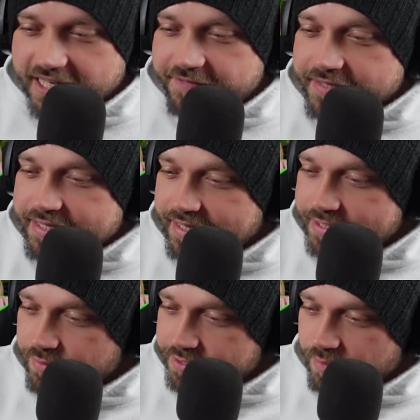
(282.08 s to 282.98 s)
Ich will den
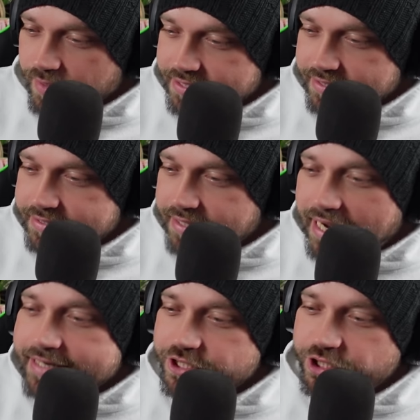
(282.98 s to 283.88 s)
ganz kurz nochmal sehen. Dieser
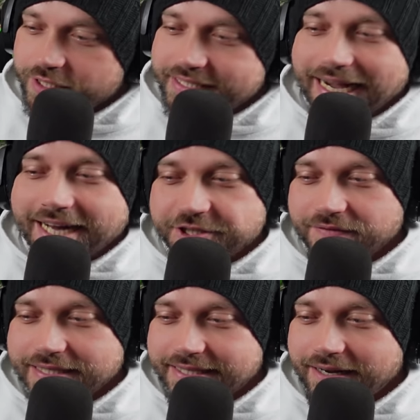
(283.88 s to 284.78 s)
eine Shot, der hat
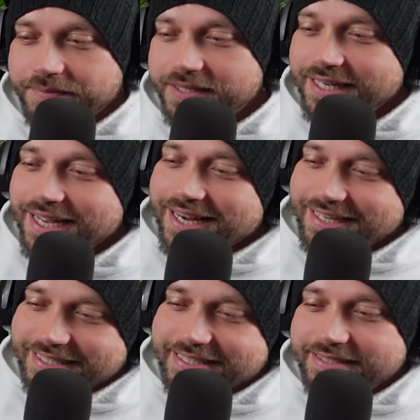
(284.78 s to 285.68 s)
schon was gehabt.
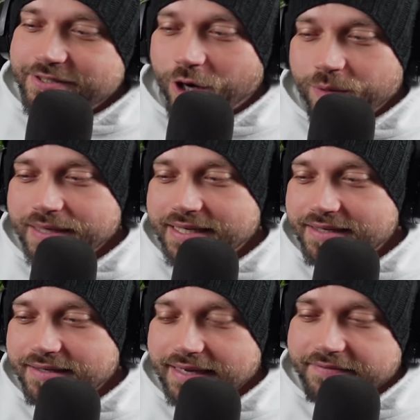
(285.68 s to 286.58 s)
Das ist ein
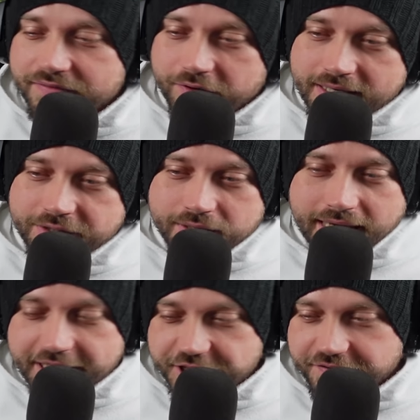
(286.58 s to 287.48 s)
Comic wir wollen
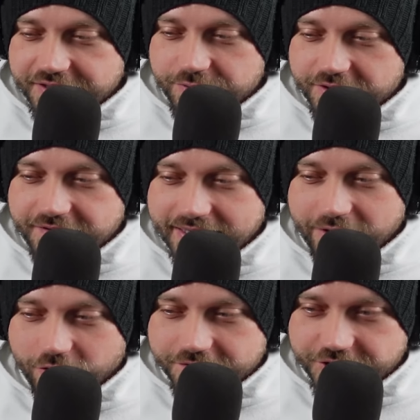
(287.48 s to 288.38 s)
neue Actionfiguren
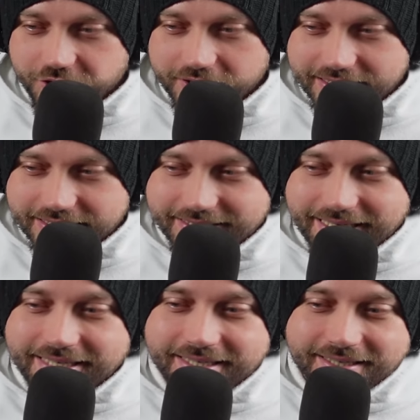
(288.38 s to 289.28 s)
verkaufen, Shot, das
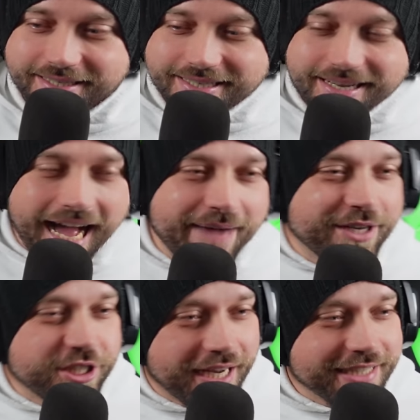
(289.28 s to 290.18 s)
ist der hier.
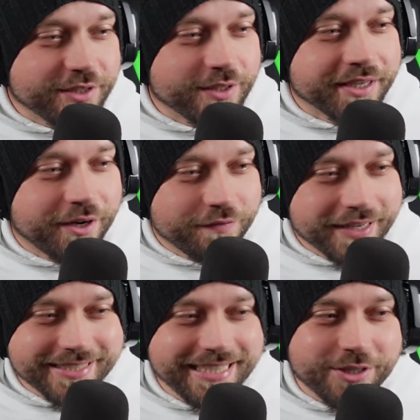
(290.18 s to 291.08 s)
Aber scheiß doch drauf,
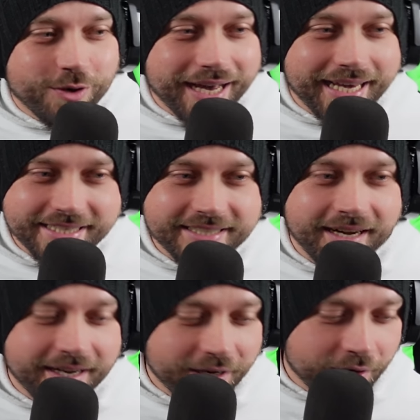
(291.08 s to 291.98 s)
es sieht doch echt
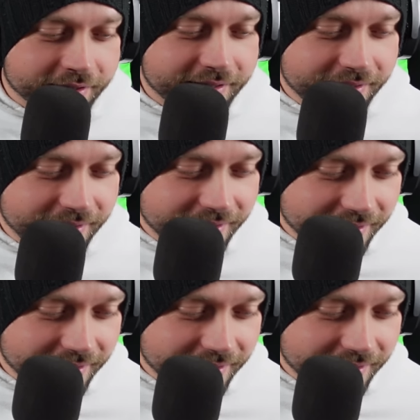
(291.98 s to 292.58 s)
geil aus.